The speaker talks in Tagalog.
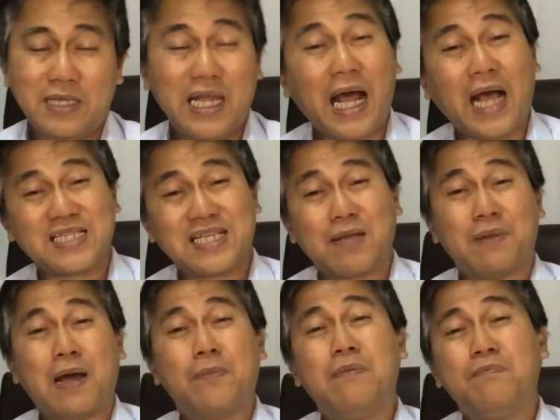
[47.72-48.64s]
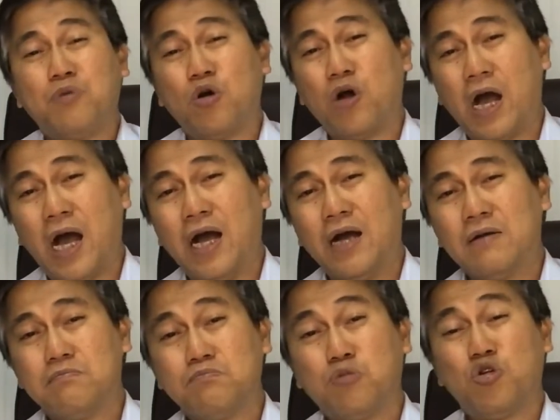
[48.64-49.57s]
na nakaskip lamang po ang
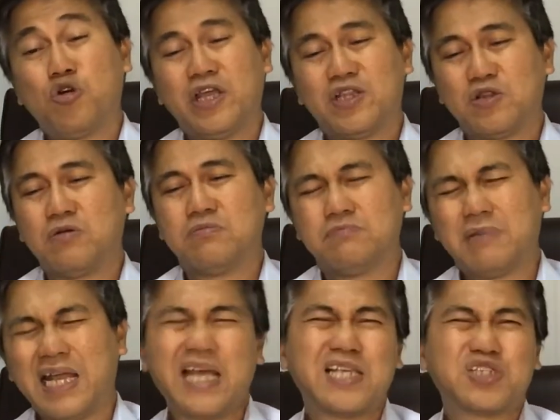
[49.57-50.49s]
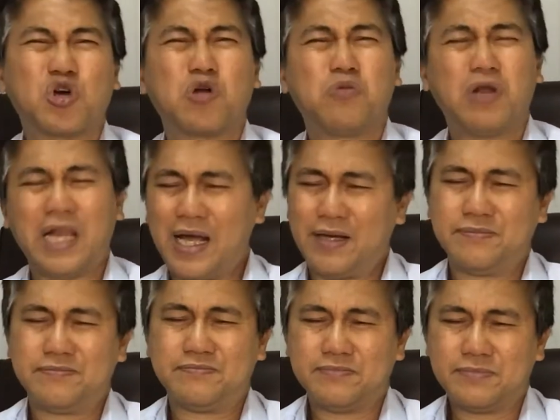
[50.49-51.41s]
punong ito, ang istorbo
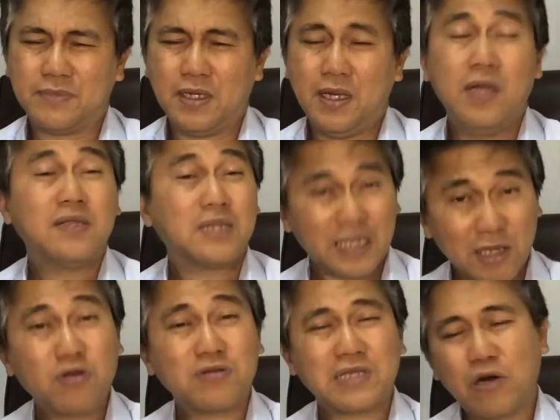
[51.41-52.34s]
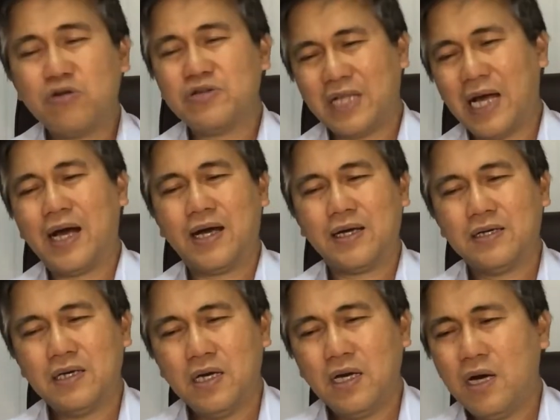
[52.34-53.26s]
lang. Tatlong taon na,
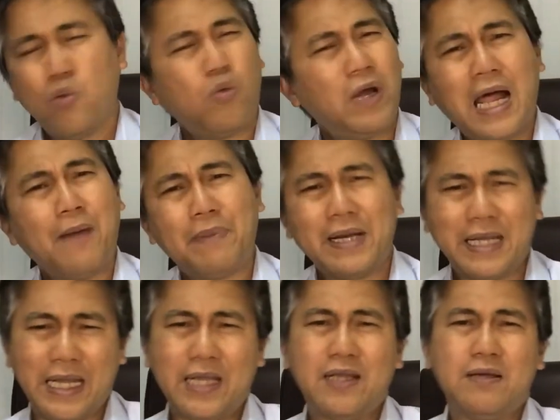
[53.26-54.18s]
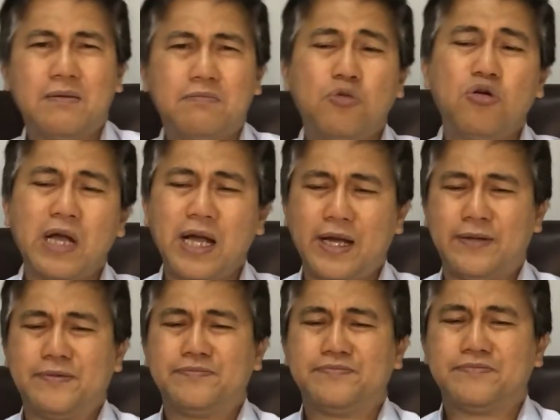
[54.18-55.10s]
wala pa rin
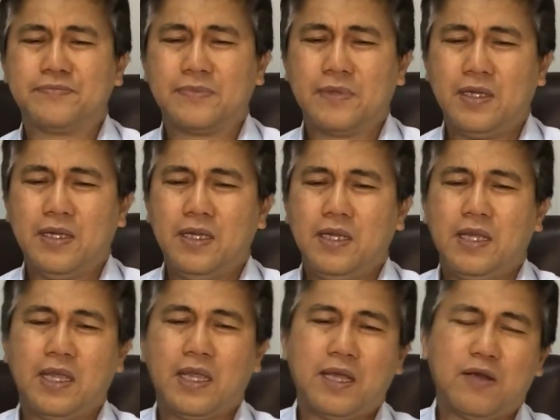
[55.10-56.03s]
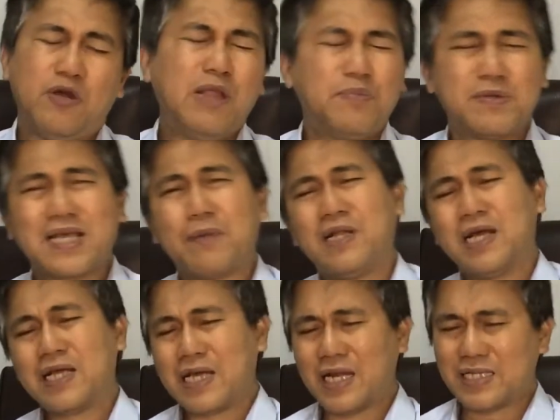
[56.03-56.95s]
bunga. May po sabi
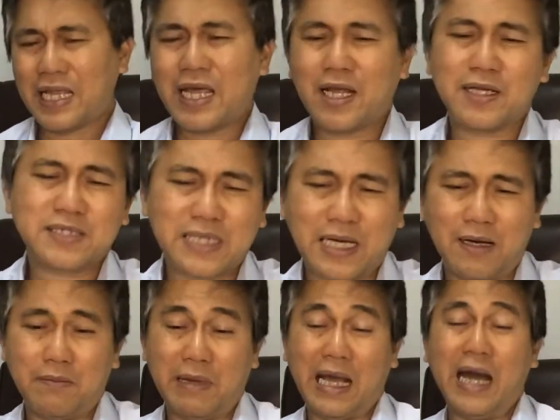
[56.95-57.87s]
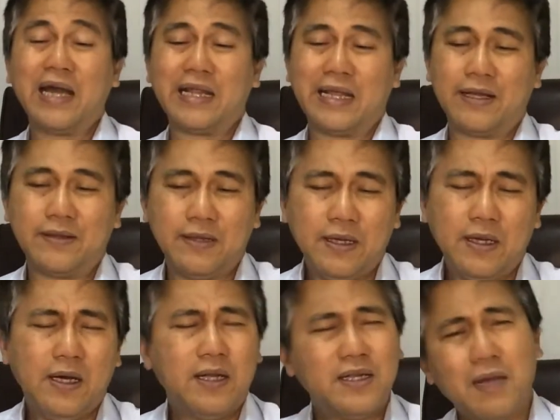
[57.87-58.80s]
ng caretaker sa may-ari,
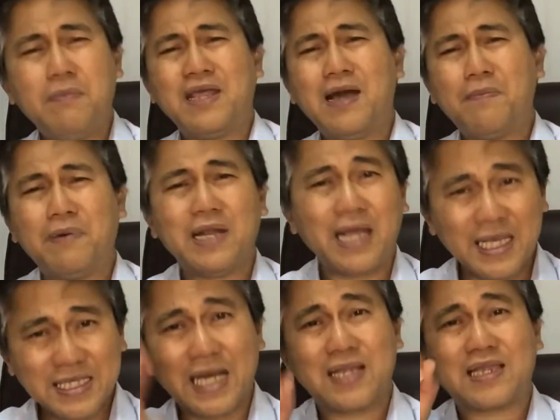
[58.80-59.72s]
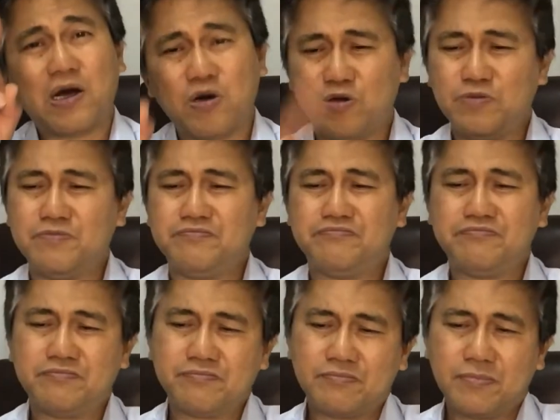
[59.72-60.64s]
nabigyan pa ng isang taon
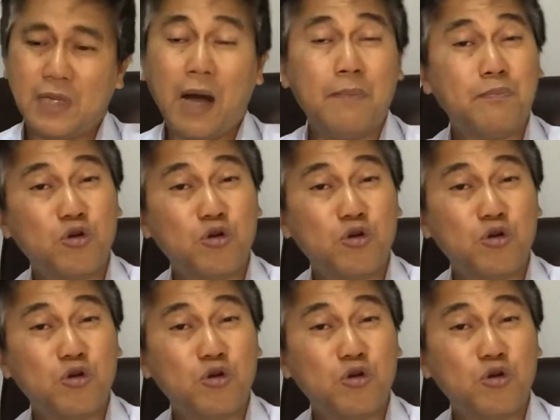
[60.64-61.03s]
ang